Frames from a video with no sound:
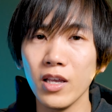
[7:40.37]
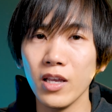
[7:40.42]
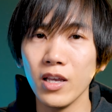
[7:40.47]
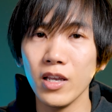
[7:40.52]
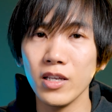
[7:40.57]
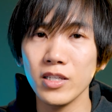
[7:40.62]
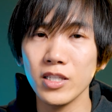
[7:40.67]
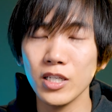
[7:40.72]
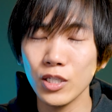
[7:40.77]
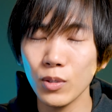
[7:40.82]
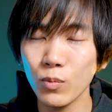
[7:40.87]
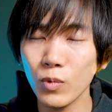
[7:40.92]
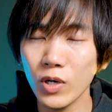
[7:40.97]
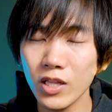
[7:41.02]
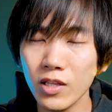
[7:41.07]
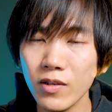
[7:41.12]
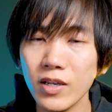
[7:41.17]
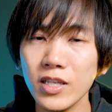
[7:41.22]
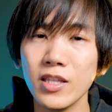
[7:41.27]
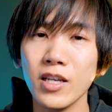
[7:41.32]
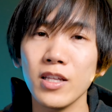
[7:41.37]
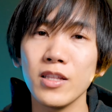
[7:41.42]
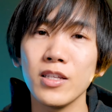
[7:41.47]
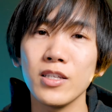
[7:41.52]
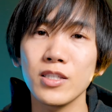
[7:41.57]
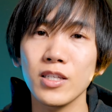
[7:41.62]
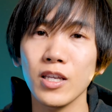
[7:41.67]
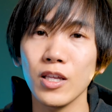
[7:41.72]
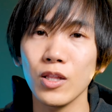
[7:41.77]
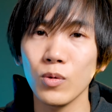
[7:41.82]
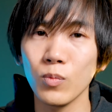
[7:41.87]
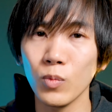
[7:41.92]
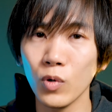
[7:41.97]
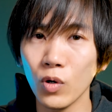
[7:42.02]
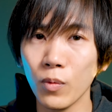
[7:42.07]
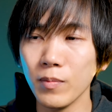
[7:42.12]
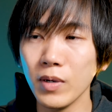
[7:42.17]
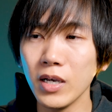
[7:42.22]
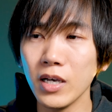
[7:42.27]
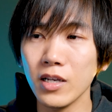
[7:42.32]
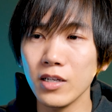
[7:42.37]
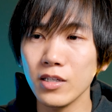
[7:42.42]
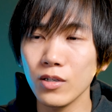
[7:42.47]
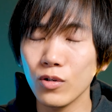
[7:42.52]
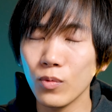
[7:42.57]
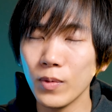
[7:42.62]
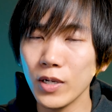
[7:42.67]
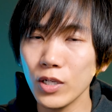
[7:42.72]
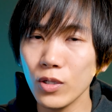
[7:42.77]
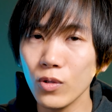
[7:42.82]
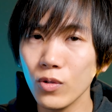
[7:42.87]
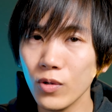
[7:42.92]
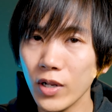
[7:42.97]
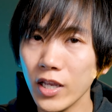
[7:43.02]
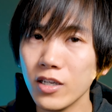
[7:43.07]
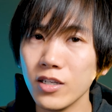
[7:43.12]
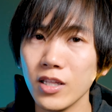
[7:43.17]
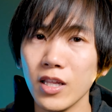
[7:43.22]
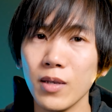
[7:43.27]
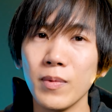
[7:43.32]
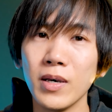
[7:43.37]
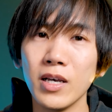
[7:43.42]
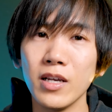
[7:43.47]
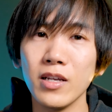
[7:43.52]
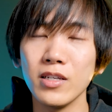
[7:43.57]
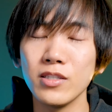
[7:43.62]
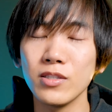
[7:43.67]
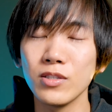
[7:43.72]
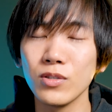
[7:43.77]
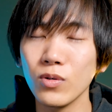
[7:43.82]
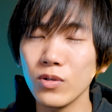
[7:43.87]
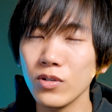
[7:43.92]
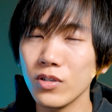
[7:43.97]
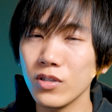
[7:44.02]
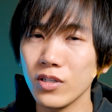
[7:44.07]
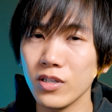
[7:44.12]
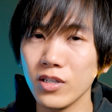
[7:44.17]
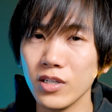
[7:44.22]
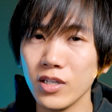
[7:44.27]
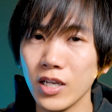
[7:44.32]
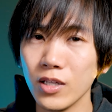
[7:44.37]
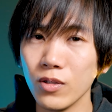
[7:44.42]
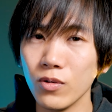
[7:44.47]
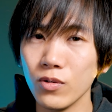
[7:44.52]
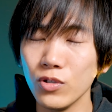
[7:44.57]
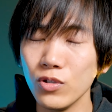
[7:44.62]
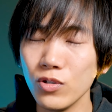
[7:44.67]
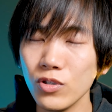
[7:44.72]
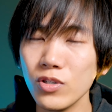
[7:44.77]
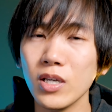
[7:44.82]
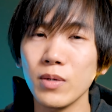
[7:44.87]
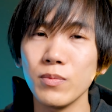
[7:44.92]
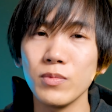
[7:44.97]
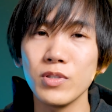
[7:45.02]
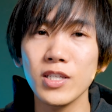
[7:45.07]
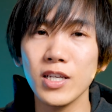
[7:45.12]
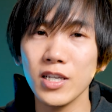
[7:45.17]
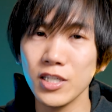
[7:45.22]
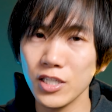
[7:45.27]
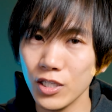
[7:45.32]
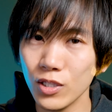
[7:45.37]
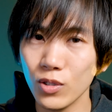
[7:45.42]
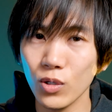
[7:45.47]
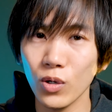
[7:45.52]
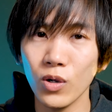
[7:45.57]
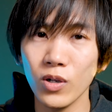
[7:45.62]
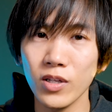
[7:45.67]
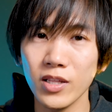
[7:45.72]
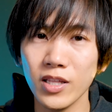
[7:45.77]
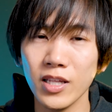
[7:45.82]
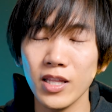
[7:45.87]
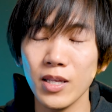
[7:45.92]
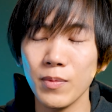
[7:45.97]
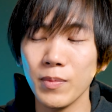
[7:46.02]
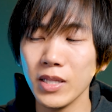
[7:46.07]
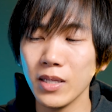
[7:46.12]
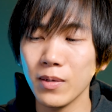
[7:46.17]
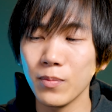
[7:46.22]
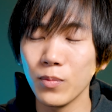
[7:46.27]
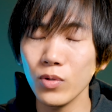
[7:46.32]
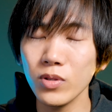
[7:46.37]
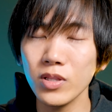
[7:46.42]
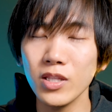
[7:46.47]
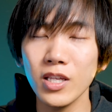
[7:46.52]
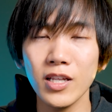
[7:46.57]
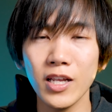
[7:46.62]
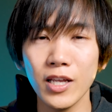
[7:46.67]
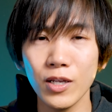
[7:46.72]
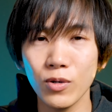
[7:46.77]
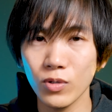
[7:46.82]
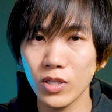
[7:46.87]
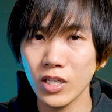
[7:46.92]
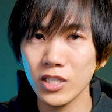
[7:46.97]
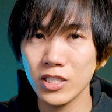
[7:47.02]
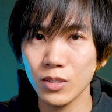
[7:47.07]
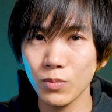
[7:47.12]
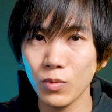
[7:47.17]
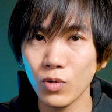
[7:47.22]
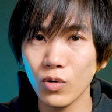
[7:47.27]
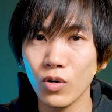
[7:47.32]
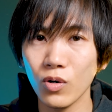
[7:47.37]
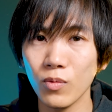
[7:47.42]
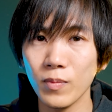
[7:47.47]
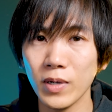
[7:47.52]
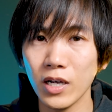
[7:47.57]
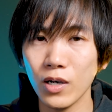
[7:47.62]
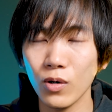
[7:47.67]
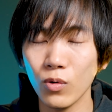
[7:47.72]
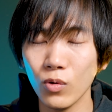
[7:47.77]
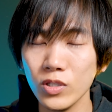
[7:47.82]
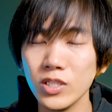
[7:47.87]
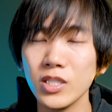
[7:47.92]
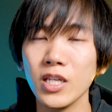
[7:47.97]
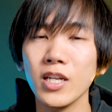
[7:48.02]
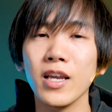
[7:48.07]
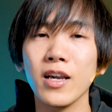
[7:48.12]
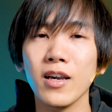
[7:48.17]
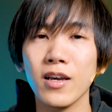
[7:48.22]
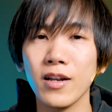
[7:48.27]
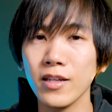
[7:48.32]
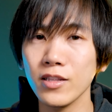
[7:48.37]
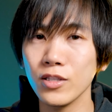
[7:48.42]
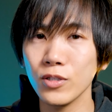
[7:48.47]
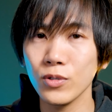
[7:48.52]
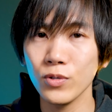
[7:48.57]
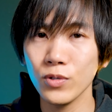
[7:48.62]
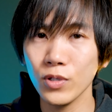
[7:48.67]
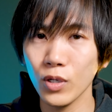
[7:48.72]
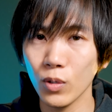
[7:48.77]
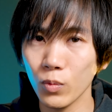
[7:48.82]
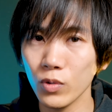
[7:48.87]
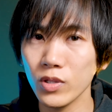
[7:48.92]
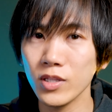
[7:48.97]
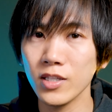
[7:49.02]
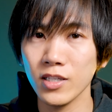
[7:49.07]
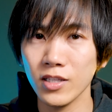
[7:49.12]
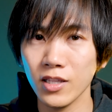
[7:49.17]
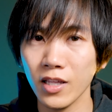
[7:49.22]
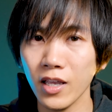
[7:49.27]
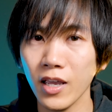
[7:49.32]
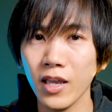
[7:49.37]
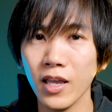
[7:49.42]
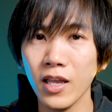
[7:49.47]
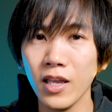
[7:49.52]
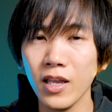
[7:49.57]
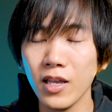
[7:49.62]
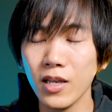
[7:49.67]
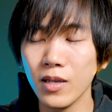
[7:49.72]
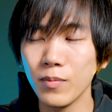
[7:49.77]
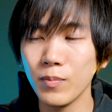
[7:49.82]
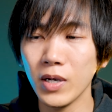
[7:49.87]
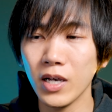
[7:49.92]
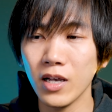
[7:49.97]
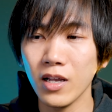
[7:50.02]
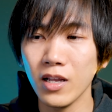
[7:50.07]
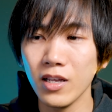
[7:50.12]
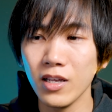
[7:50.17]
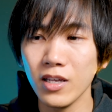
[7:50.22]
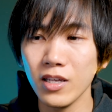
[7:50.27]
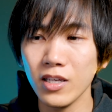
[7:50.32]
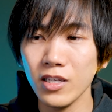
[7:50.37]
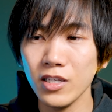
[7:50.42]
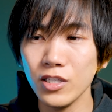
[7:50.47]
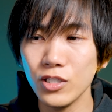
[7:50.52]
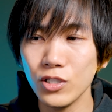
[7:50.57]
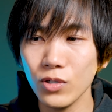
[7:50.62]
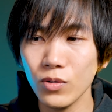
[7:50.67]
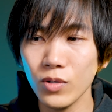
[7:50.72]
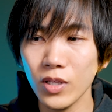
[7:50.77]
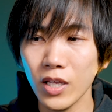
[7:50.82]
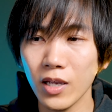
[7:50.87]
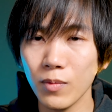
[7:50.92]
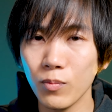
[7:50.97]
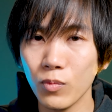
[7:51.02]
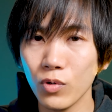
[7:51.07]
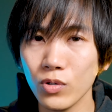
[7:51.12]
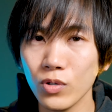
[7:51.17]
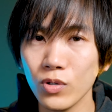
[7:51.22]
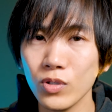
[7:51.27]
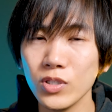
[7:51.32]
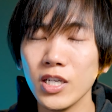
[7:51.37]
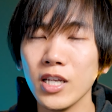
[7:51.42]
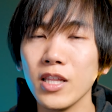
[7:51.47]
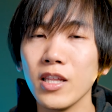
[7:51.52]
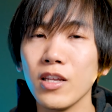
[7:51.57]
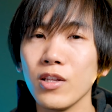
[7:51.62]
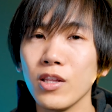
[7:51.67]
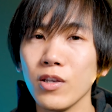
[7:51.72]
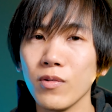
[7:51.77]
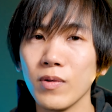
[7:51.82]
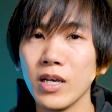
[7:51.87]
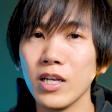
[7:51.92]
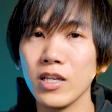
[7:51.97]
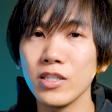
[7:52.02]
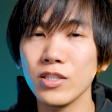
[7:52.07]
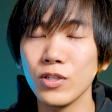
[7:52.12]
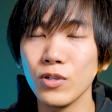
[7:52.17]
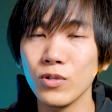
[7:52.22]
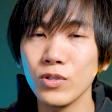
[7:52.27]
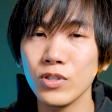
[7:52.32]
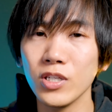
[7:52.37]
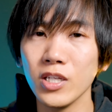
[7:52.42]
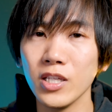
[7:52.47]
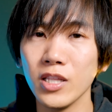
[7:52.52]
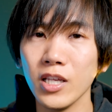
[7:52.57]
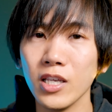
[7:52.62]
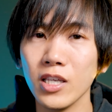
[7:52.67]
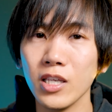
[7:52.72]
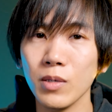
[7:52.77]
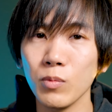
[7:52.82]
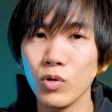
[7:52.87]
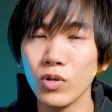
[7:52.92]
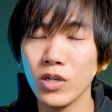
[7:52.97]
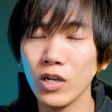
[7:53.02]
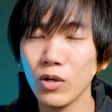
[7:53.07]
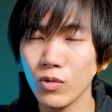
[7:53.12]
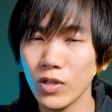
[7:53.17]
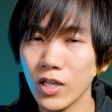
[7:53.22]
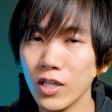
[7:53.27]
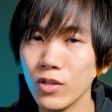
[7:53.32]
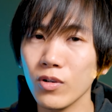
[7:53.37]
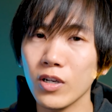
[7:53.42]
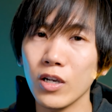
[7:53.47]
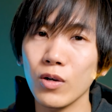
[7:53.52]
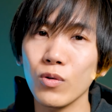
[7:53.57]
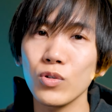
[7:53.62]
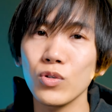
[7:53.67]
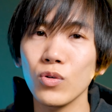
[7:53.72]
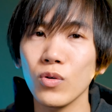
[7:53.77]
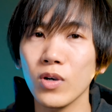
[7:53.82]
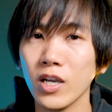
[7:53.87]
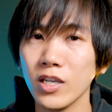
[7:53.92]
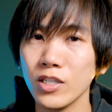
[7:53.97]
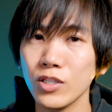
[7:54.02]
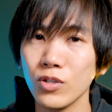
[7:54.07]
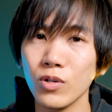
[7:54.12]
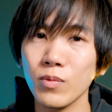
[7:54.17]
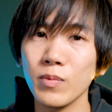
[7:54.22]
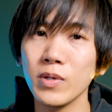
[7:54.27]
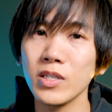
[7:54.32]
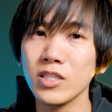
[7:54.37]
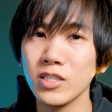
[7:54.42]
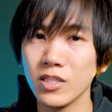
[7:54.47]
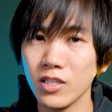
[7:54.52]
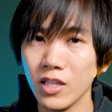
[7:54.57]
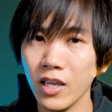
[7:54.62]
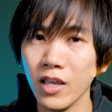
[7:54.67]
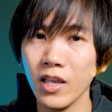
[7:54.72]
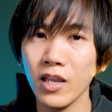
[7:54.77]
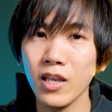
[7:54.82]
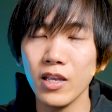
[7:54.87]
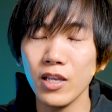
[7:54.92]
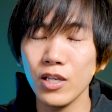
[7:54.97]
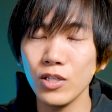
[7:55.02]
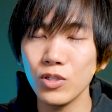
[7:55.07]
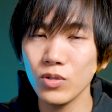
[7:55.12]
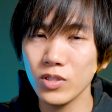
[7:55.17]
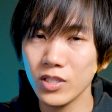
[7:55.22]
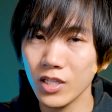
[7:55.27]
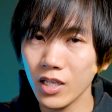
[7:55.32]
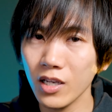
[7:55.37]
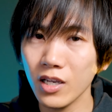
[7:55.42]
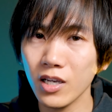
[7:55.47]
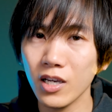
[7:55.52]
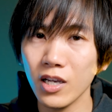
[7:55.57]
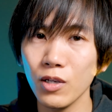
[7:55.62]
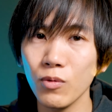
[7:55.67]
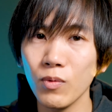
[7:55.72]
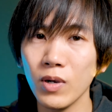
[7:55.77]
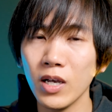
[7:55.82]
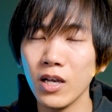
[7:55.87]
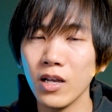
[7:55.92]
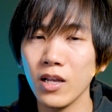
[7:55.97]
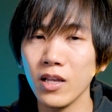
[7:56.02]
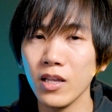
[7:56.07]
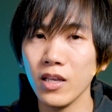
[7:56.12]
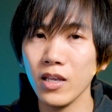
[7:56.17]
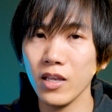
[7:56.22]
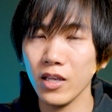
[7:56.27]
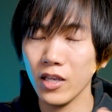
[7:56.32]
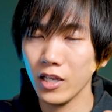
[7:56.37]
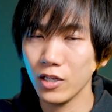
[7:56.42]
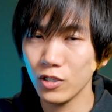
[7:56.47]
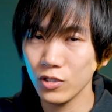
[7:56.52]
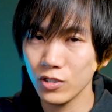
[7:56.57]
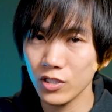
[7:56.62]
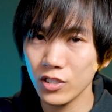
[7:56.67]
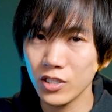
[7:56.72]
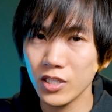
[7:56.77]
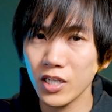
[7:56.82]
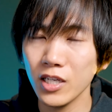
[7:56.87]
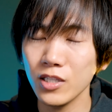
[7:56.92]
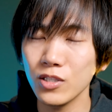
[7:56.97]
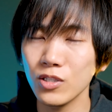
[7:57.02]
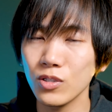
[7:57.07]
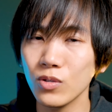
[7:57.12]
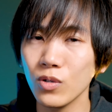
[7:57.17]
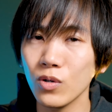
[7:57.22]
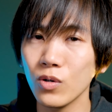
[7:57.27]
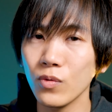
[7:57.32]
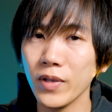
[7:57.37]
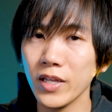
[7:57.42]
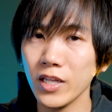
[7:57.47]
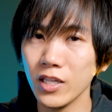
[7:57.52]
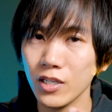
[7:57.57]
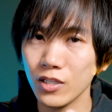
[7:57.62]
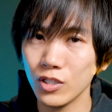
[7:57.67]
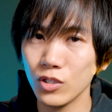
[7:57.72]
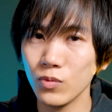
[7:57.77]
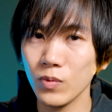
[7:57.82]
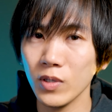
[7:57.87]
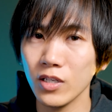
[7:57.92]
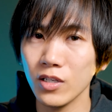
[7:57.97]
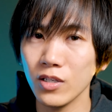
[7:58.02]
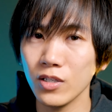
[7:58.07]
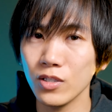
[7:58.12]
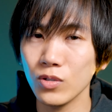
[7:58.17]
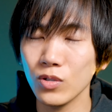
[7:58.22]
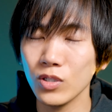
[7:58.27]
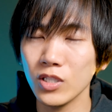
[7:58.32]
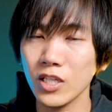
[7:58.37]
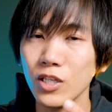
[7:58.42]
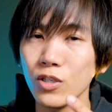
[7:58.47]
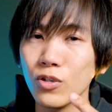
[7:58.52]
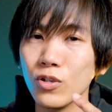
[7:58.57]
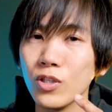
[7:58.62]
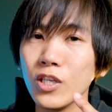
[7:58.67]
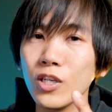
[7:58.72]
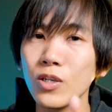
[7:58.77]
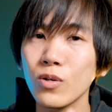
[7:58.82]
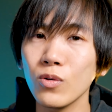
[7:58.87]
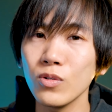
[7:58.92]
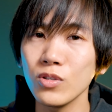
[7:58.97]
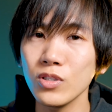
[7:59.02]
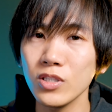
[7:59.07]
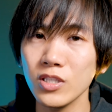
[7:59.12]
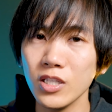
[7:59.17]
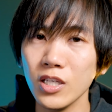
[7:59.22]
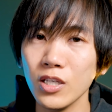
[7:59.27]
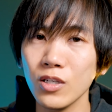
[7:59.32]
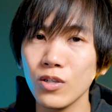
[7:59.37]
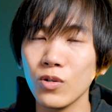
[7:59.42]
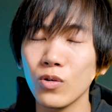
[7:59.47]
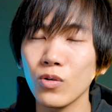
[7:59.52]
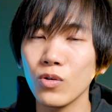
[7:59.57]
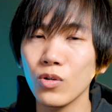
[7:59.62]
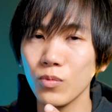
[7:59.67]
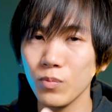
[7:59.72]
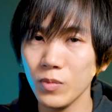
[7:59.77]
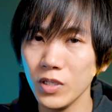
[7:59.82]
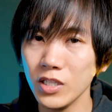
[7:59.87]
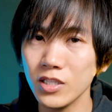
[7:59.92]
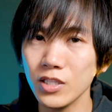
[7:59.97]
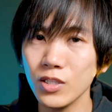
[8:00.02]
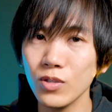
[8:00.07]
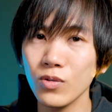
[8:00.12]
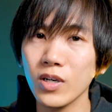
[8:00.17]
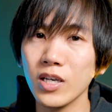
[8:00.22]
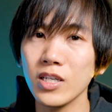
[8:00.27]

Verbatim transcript: えー、さしてもらってはいたんですけどもまあコバルト・ドレイクね、まあ、すごくあの入手が難しいとなんでまだ持ってない子たちも、まあ、多いんじゃないかなっていうふうに思っていてまあ一応ね僕のチャンネルでは 3on3 デッキも過去何度かご紹介しておりまして一応前回はヘルズサイズとフェニックスウィングそしてユニコーンスティングのこの3つの